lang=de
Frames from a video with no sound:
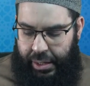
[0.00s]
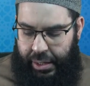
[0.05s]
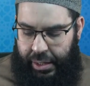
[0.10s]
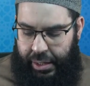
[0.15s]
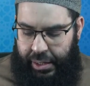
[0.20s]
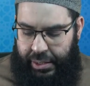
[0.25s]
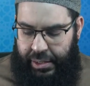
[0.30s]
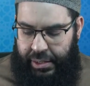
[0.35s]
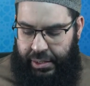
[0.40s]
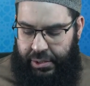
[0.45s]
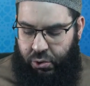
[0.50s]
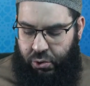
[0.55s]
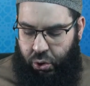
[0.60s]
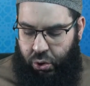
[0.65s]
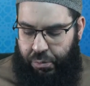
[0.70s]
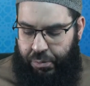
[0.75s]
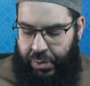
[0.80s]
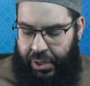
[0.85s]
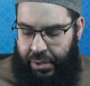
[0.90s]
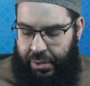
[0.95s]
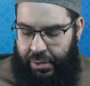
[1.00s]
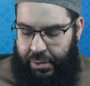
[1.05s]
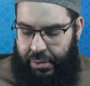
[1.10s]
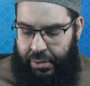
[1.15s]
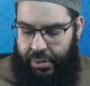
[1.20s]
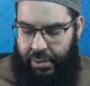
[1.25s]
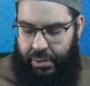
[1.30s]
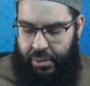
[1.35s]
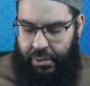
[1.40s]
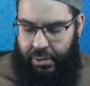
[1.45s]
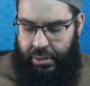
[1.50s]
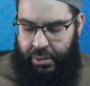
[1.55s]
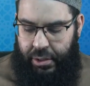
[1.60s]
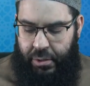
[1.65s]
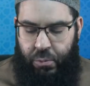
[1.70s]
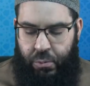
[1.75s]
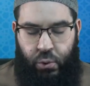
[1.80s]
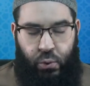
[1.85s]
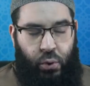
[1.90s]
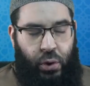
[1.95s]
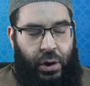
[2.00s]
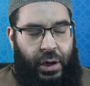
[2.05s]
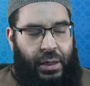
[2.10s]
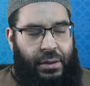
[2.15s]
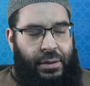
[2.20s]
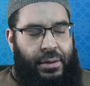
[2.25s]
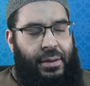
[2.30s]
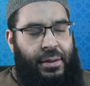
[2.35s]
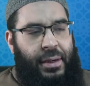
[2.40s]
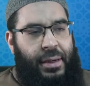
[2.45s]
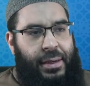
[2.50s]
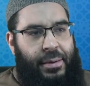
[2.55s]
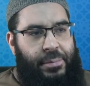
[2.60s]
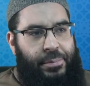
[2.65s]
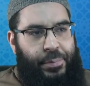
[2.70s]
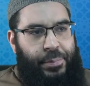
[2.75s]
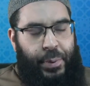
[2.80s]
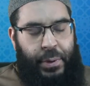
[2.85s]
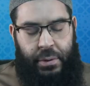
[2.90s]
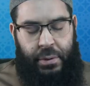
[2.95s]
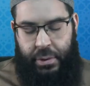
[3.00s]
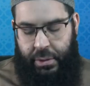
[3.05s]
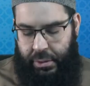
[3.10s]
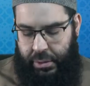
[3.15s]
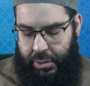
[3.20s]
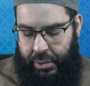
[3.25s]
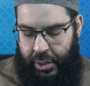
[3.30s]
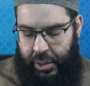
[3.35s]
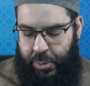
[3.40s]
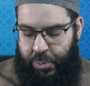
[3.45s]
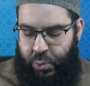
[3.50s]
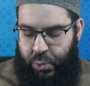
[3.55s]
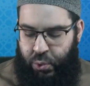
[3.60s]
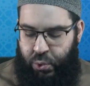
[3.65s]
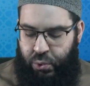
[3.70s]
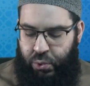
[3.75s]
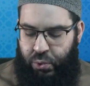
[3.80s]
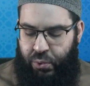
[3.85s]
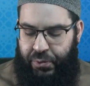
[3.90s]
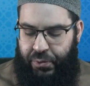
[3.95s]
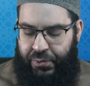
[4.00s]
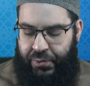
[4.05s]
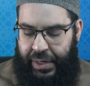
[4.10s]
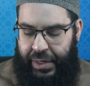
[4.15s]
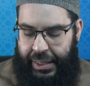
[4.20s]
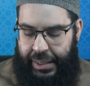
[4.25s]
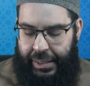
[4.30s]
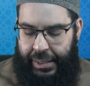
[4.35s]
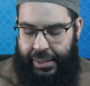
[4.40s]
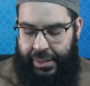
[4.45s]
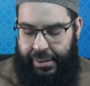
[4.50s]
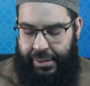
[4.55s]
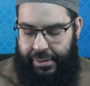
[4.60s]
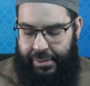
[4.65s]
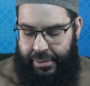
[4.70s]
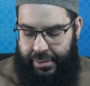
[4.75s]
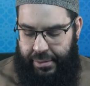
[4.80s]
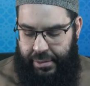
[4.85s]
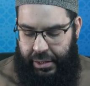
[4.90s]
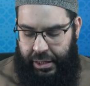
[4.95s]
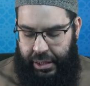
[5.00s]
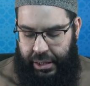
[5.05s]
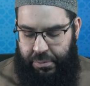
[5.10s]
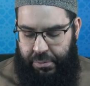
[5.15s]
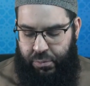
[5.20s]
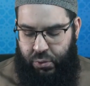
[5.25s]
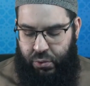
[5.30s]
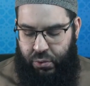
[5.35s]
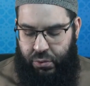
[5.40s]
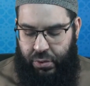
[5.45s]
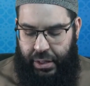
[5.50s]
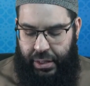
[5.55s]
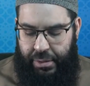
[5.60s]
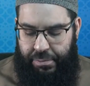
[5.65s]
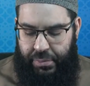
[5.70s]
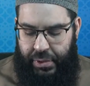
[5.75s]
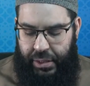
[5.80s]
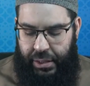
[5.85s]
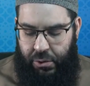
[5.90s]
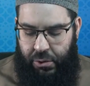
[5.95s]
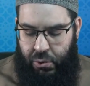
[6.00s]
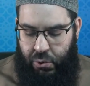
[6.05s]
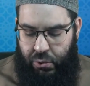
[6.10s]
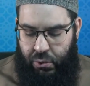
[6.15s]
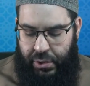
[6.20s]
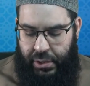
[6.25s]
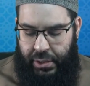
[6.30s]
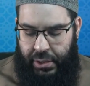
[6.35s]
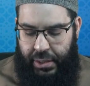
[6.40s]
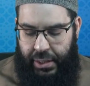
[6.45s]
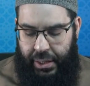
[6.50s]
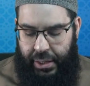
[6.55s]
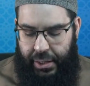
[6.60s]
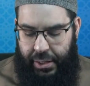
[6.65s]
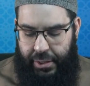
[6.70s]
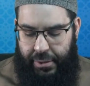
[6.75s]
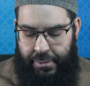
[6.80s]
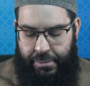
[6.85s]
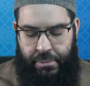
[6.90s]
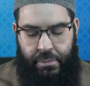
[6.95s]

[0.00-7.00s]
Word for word: Es ist Umar ibn al-Khattab ابن نفيل ابن عبد العزى